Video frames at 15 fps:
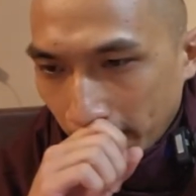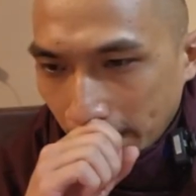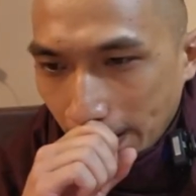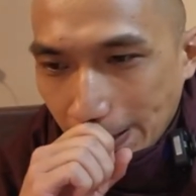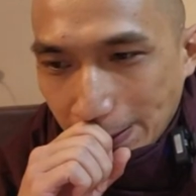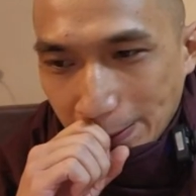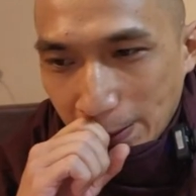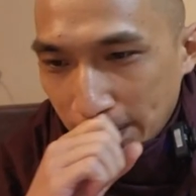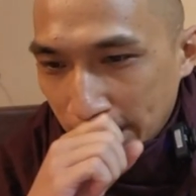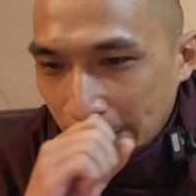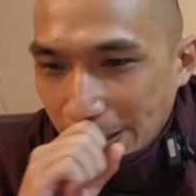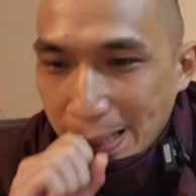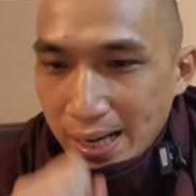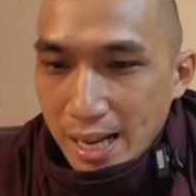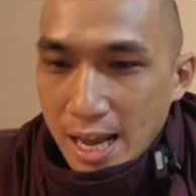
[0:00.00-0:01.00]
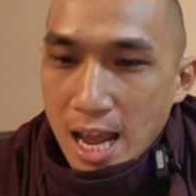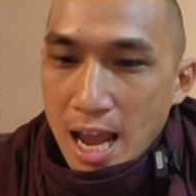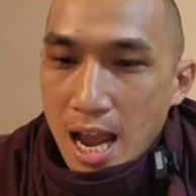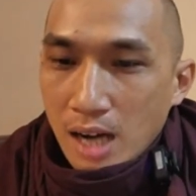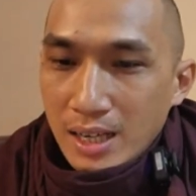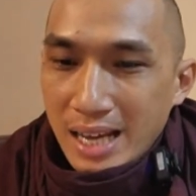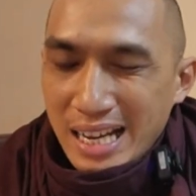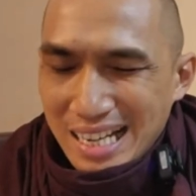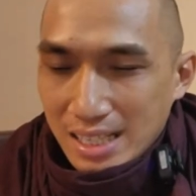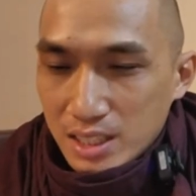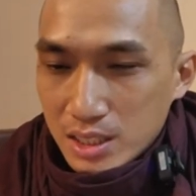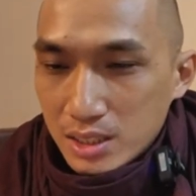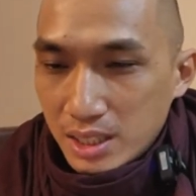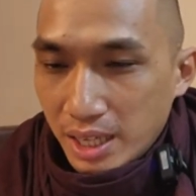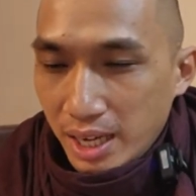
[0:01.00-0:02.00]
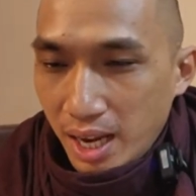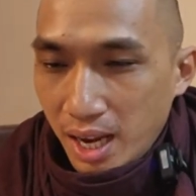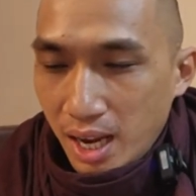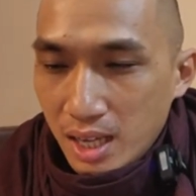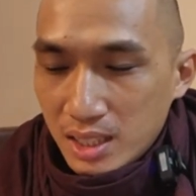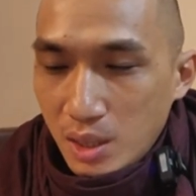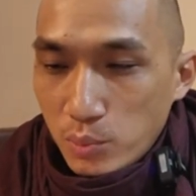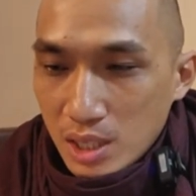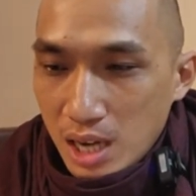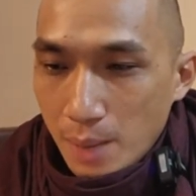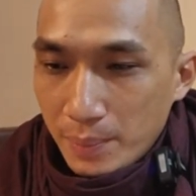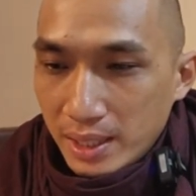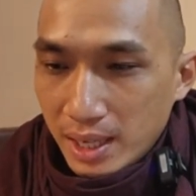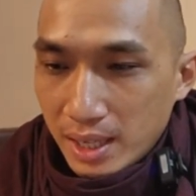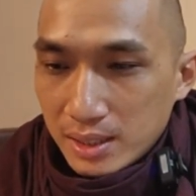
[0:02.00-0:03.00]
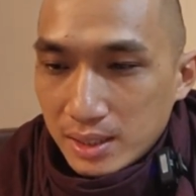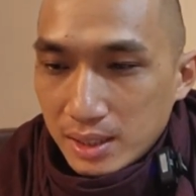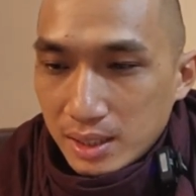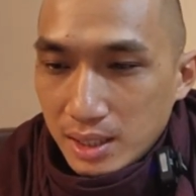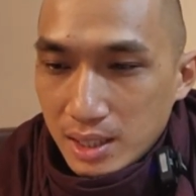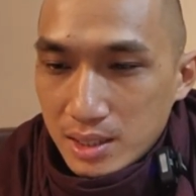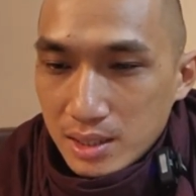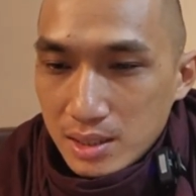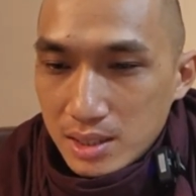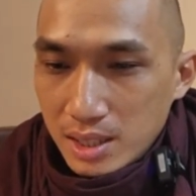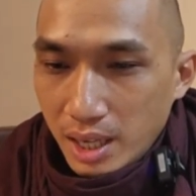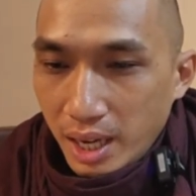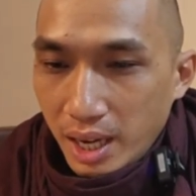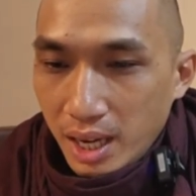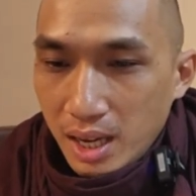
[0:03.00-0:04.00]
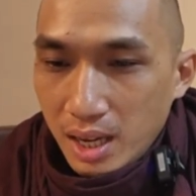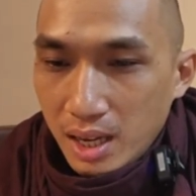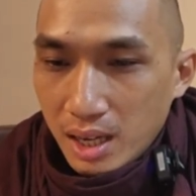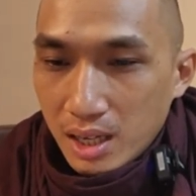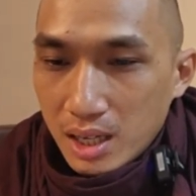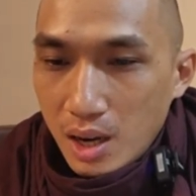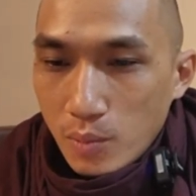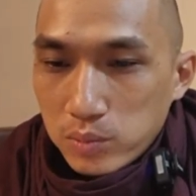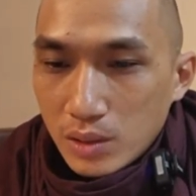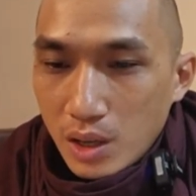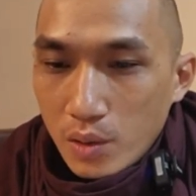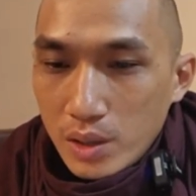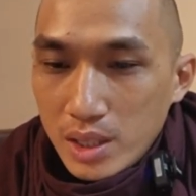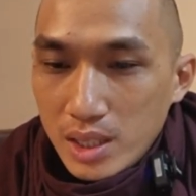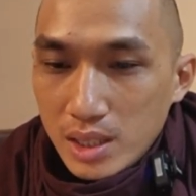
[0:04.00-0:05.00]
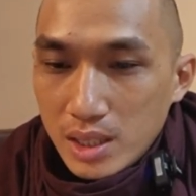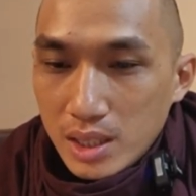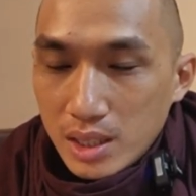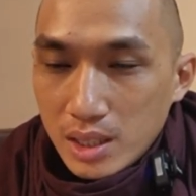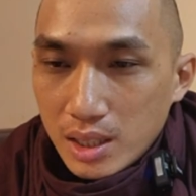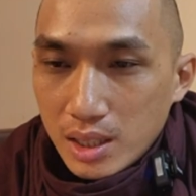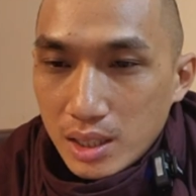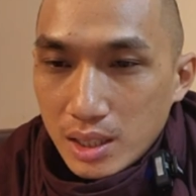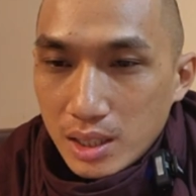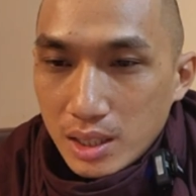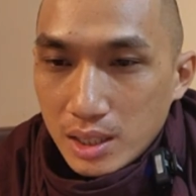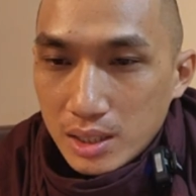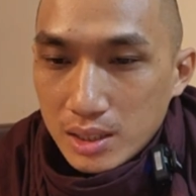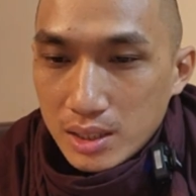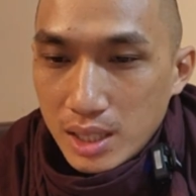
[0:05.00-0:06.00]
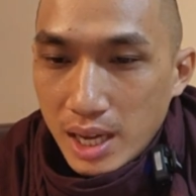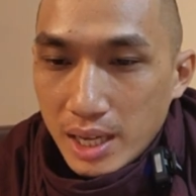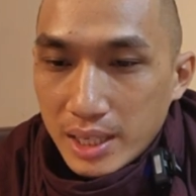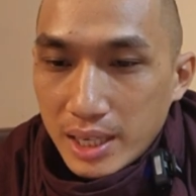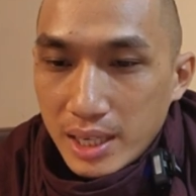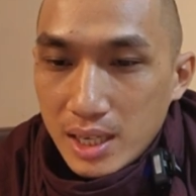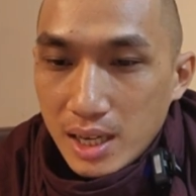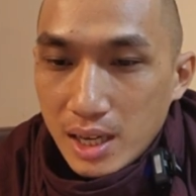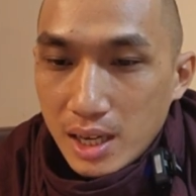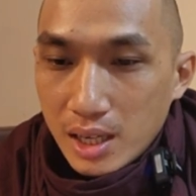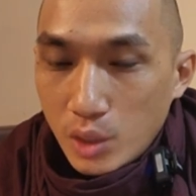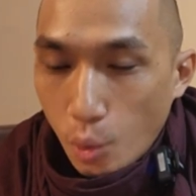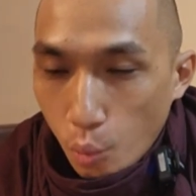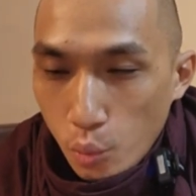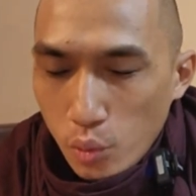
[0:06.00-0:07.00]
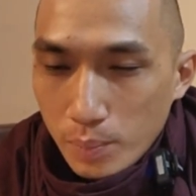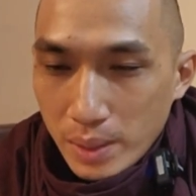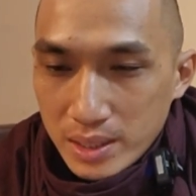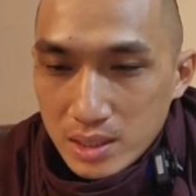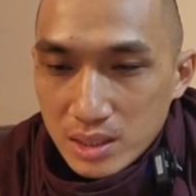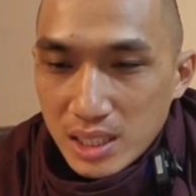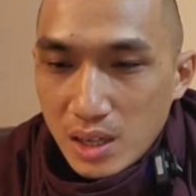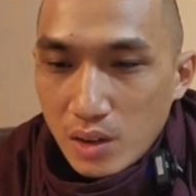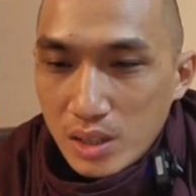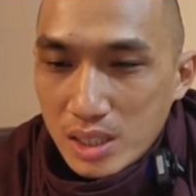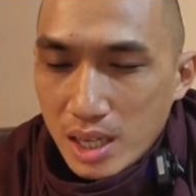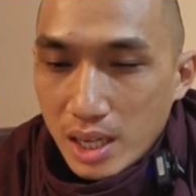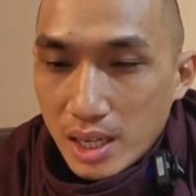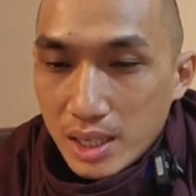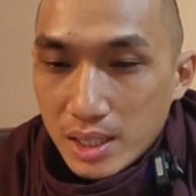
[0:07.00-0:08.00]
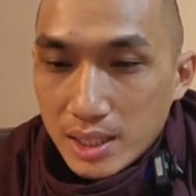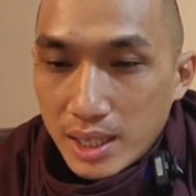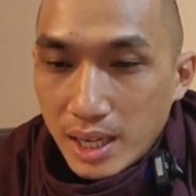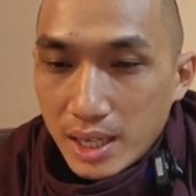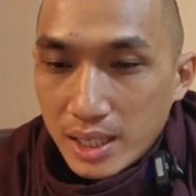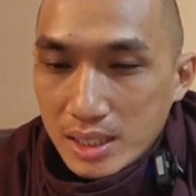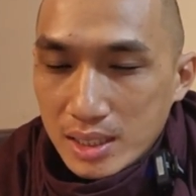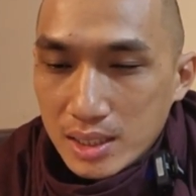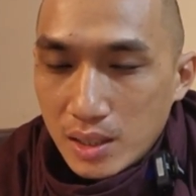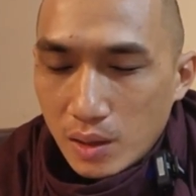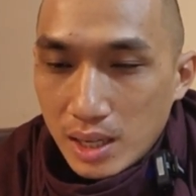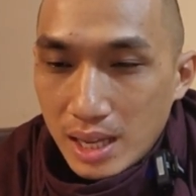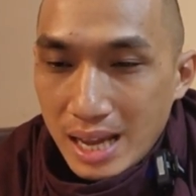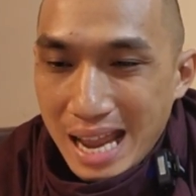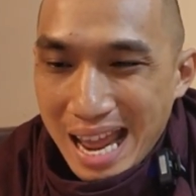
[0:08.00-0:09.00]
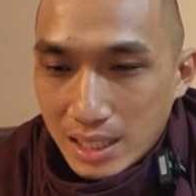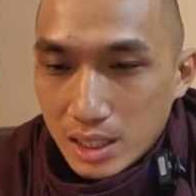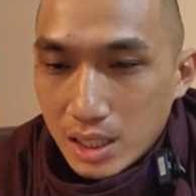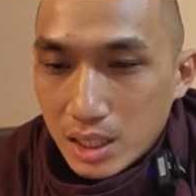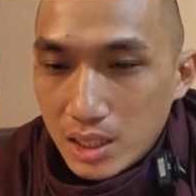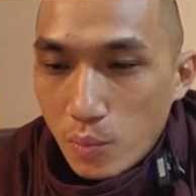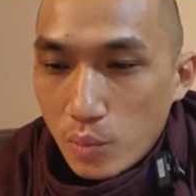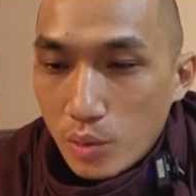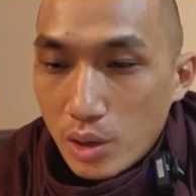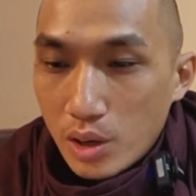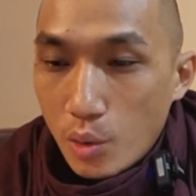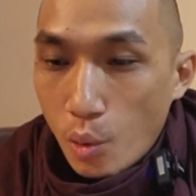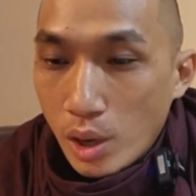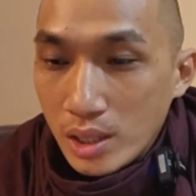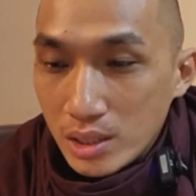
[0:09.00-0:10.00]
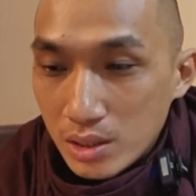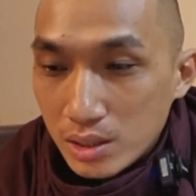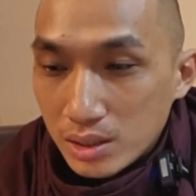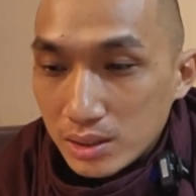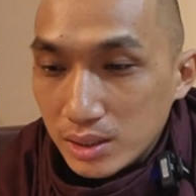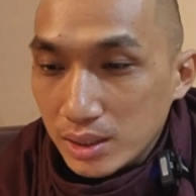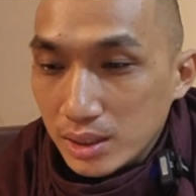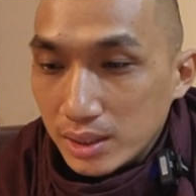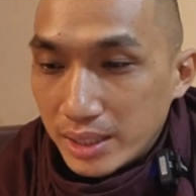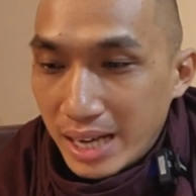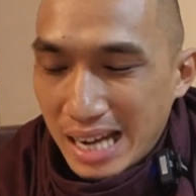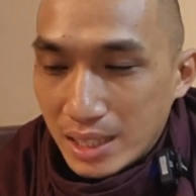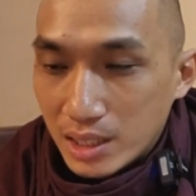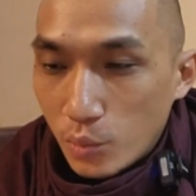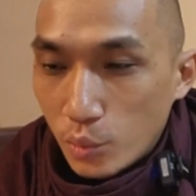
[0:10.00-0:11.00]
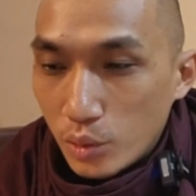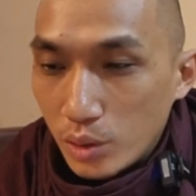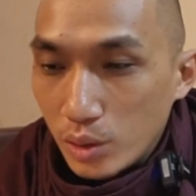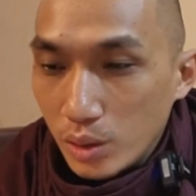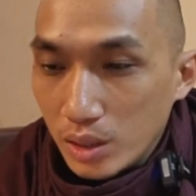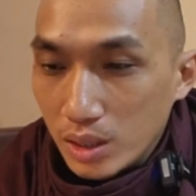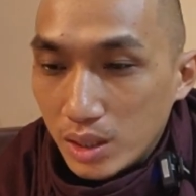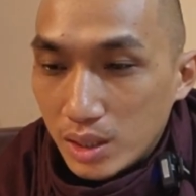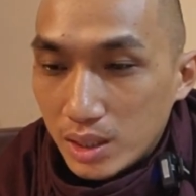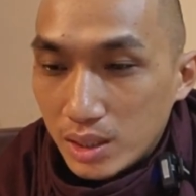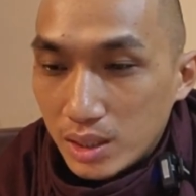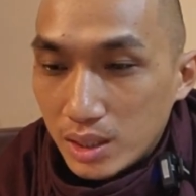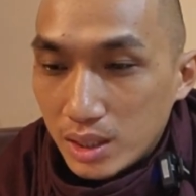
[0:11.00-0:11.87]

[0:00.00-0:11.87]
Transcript: đó rồi cho nên là ở đây là sư sẽ trong trường hợp này nè là sư sẽ không nói về, ờ, về cái ờ, thủ mà sư chỉ nói về cái gọi là hành ở trong uẩn trước cái hành trong ờ,